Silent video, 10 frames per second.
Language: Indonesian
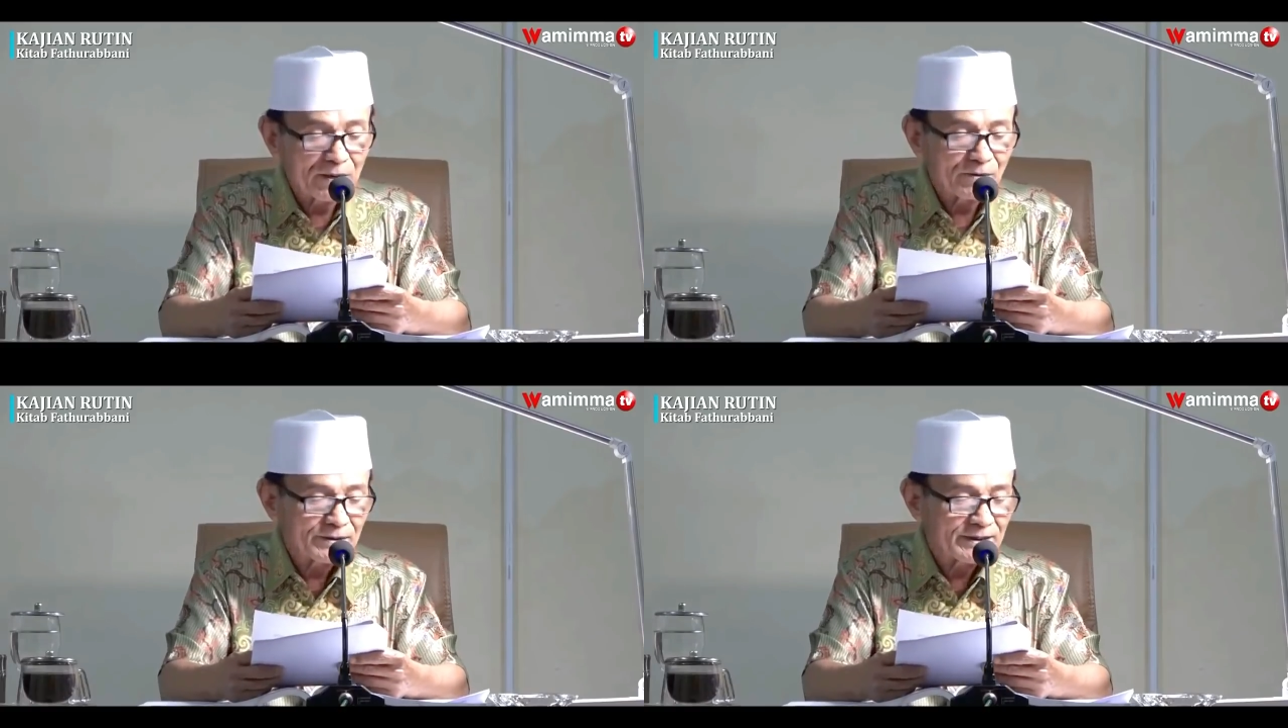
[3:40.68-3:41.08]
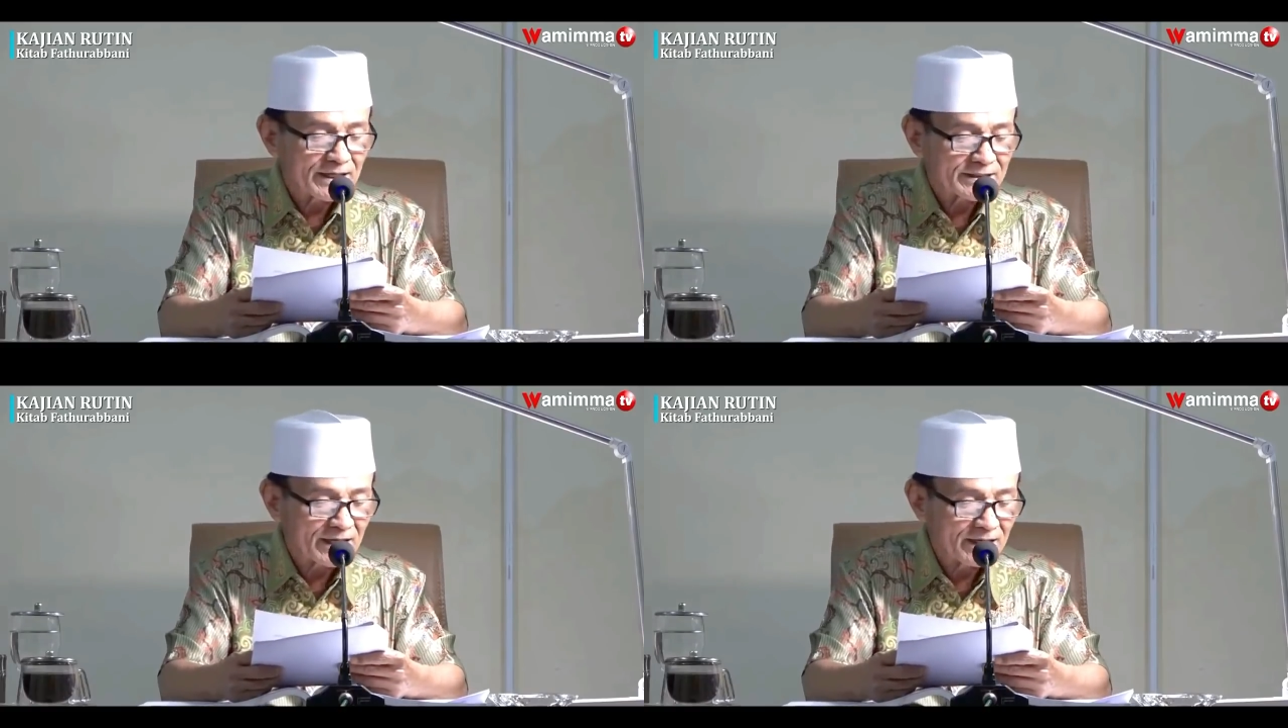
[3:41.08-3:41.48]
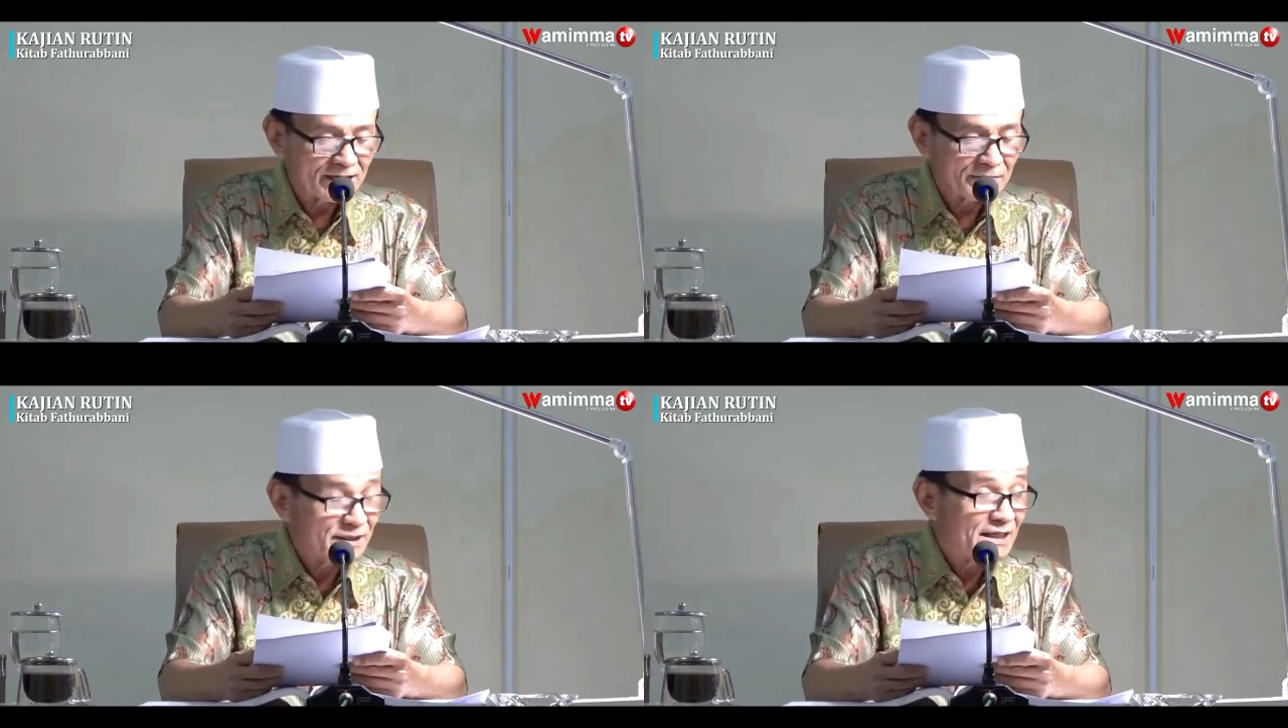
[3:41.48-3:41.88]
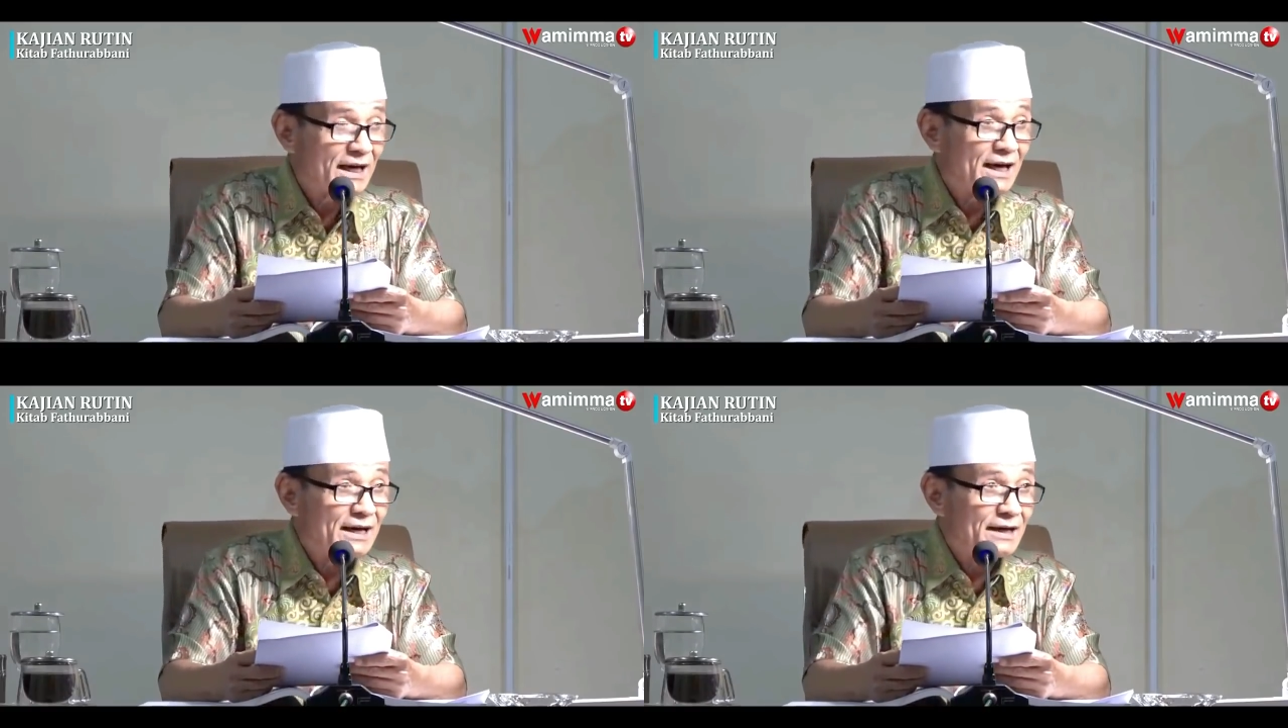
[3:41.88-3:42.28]
perlu kita saling
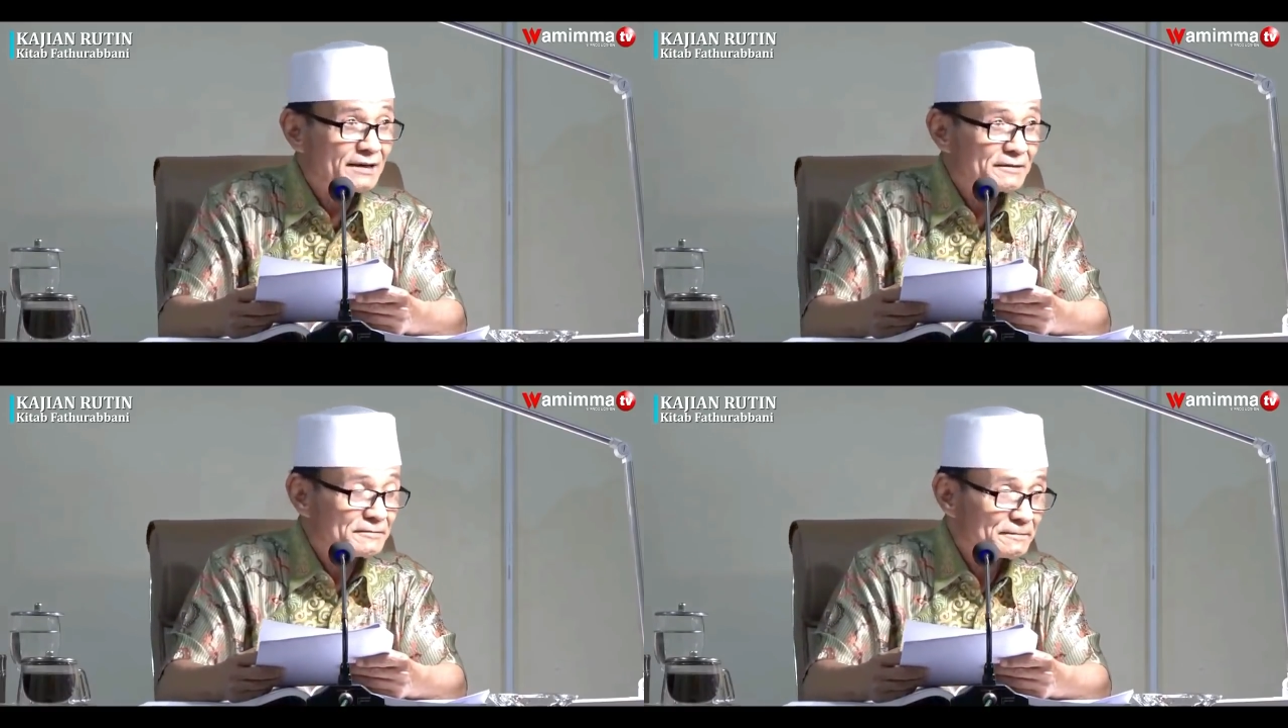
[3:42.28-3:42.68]
menyalahkan